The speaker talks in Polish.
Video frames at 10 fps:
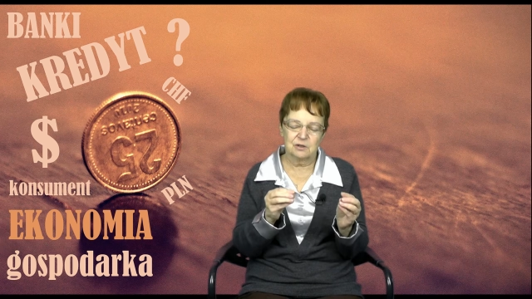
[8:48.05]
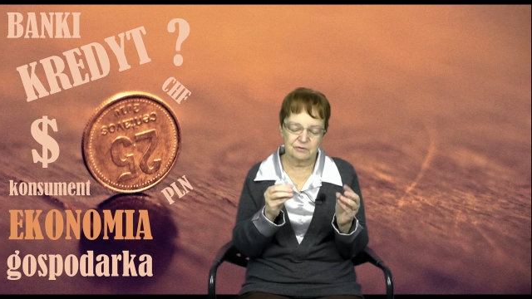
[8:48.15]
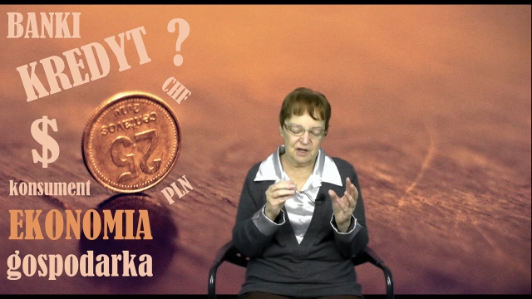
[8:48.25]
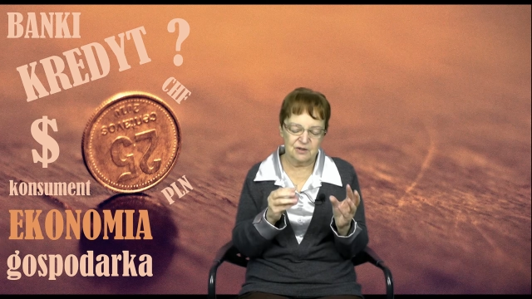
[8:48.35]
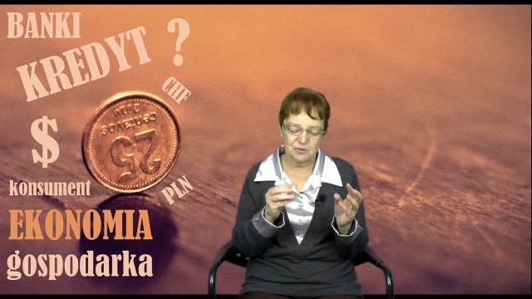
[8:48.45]

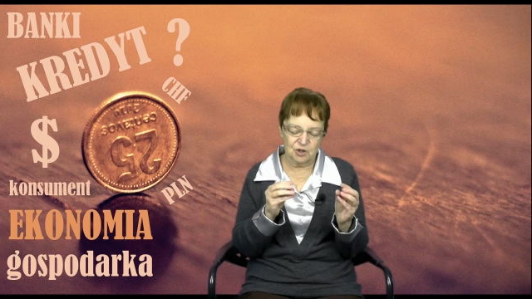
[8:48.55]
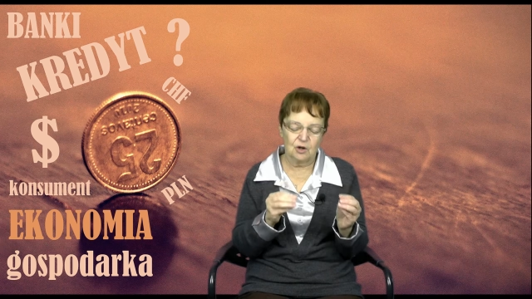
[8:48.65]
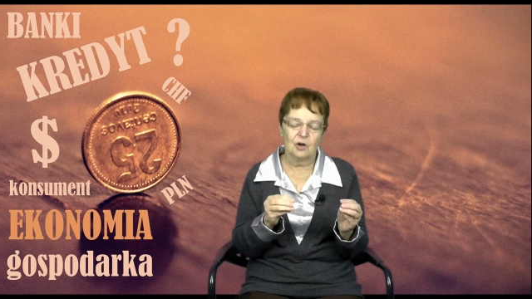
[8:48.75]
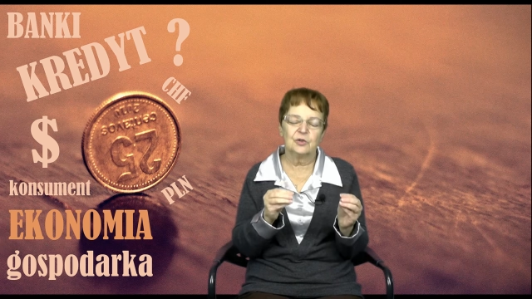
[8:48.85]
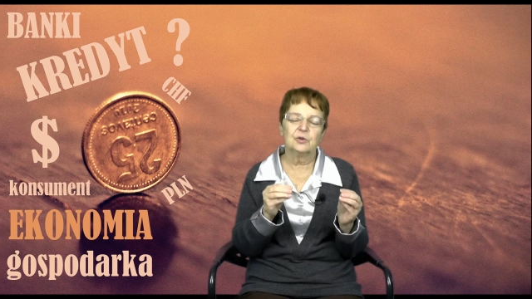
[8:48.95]
w danym
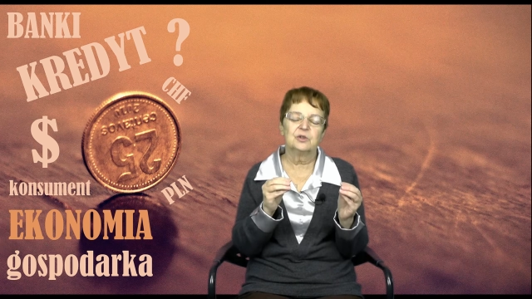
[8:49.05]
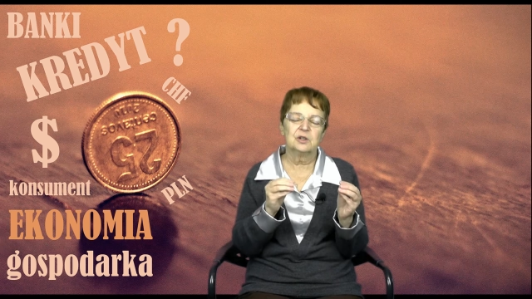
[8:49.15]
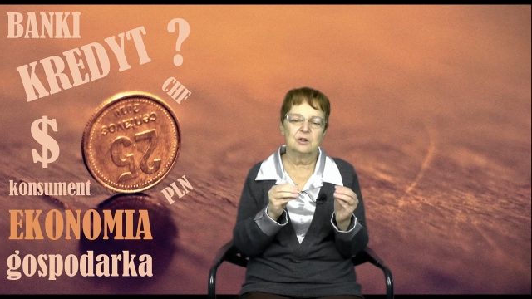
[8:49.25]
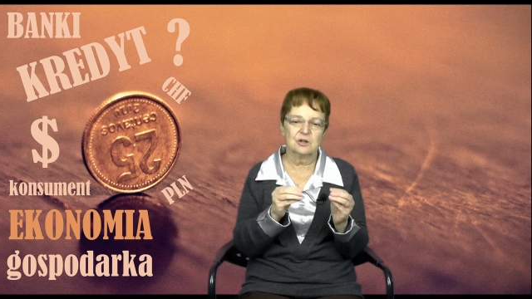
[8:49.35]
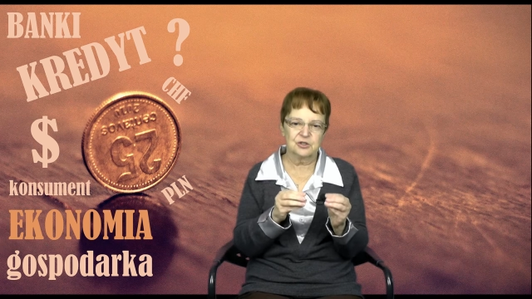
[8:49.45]
tygodniu
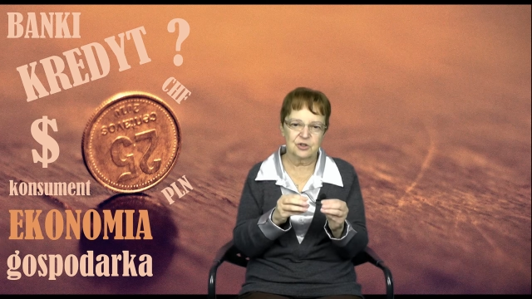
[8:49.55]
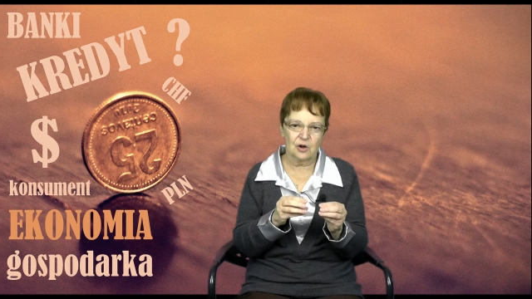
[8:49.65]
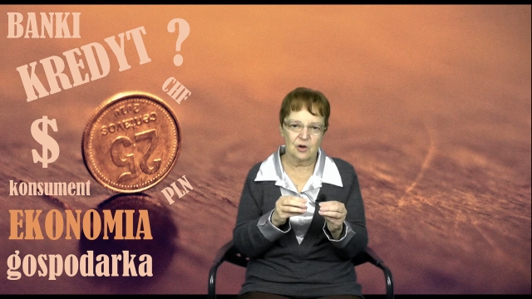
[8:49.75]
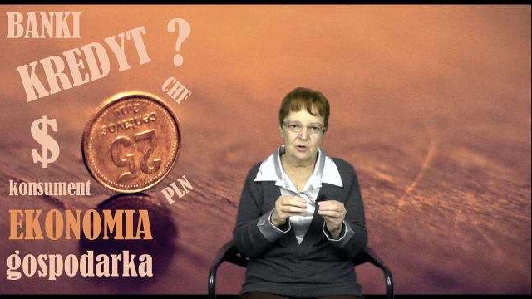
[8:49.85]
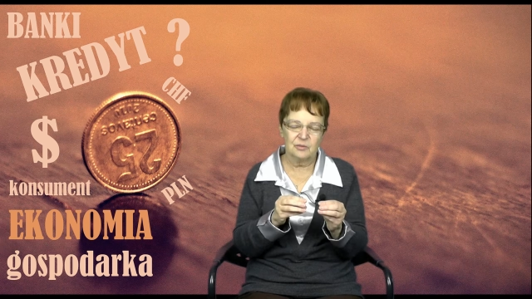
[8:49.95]
tylko
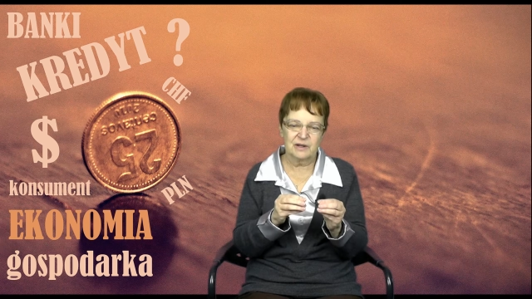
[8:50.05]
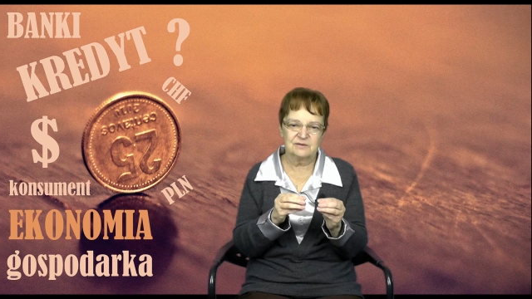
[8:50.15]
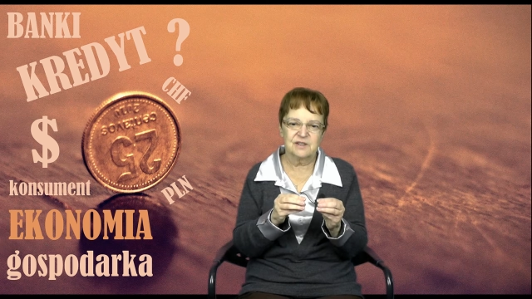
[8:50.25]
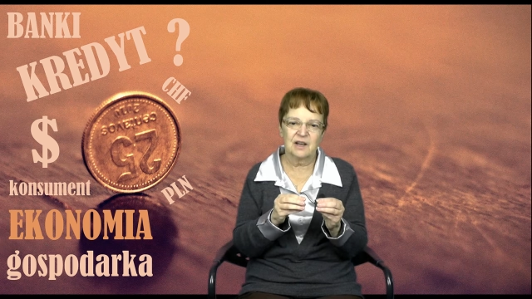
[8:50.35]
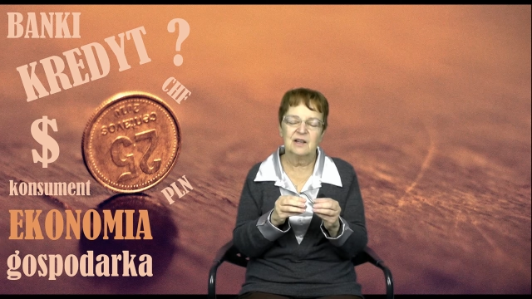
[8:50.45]
100,
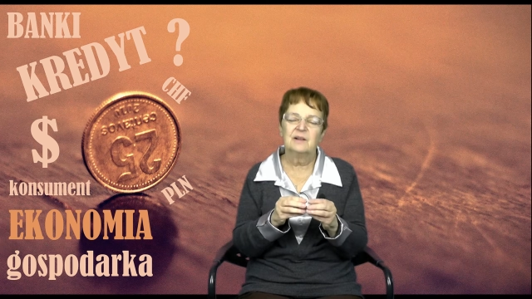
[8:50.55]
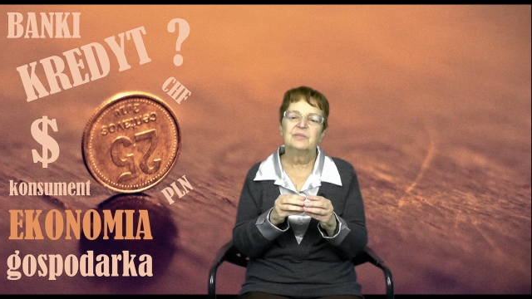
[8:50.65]
prawda?